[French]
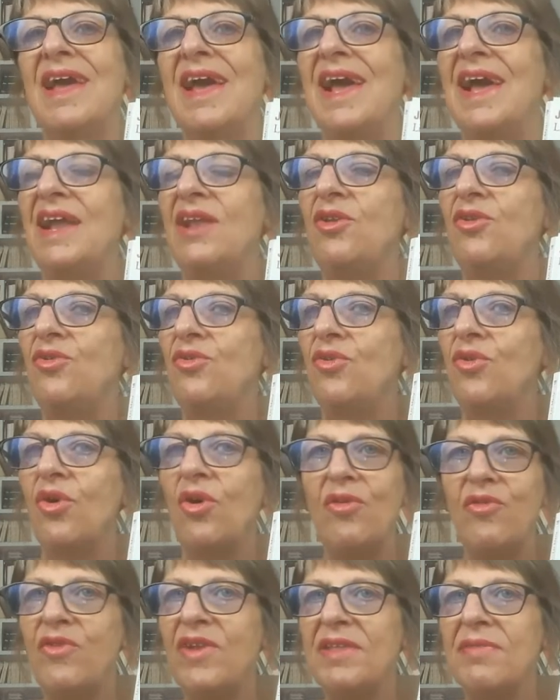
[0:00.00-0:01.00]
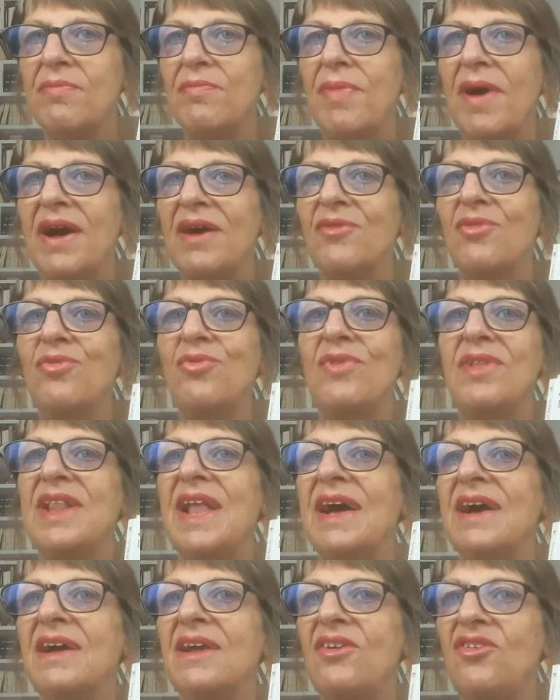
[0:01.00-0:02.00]
Elle ne reflète pas toute
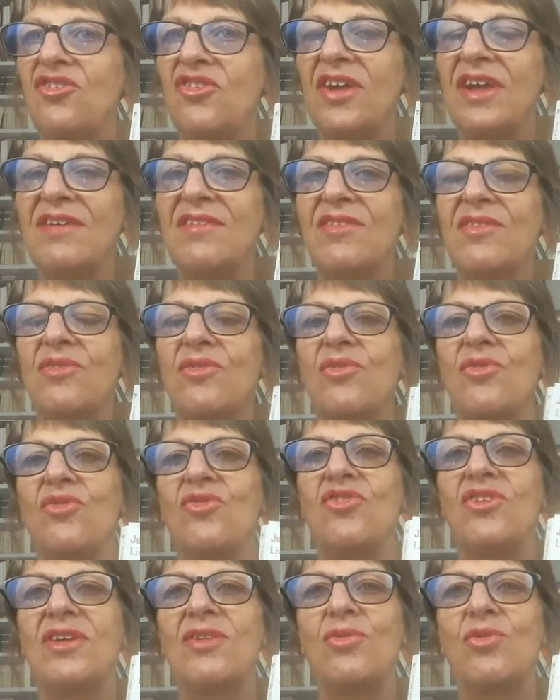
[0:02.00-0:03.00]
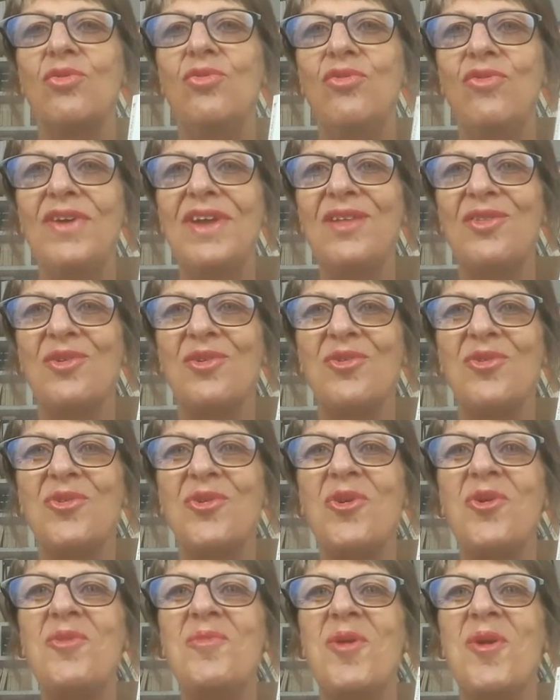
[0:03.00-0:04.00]
la richesse que j'ai trouvée dans
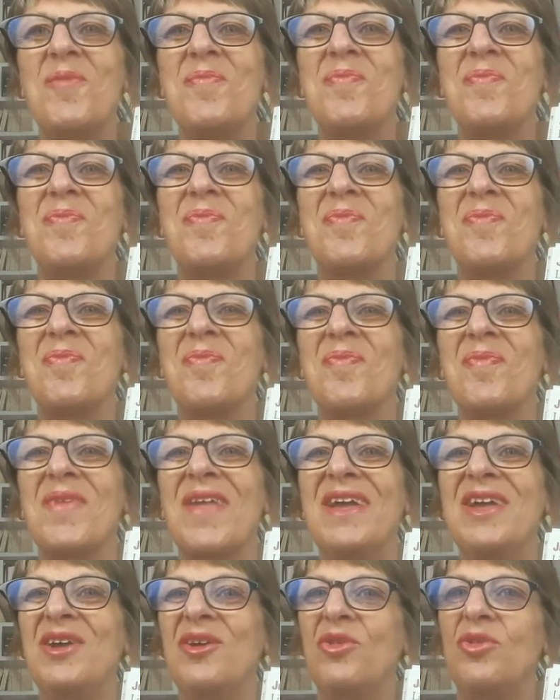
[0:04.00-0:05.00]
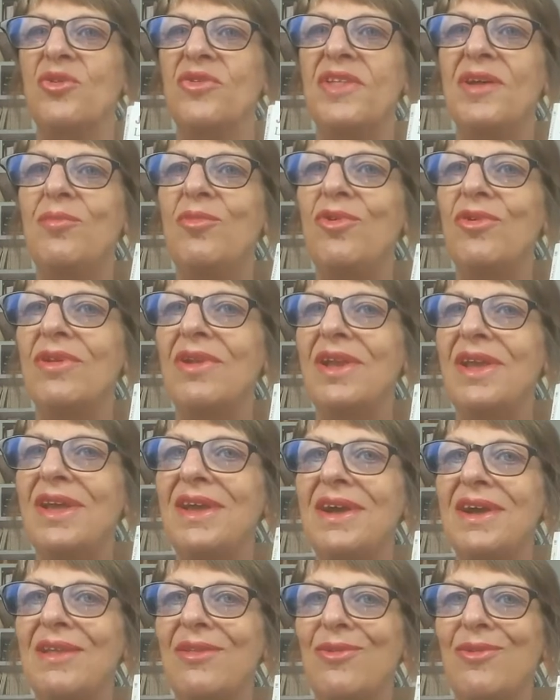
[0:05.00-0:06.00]
ce roman, notamment
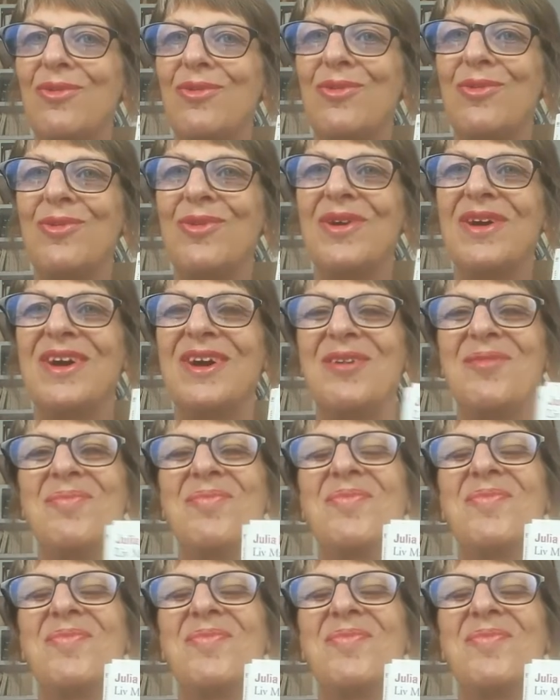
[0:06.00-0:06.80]
l'écriture.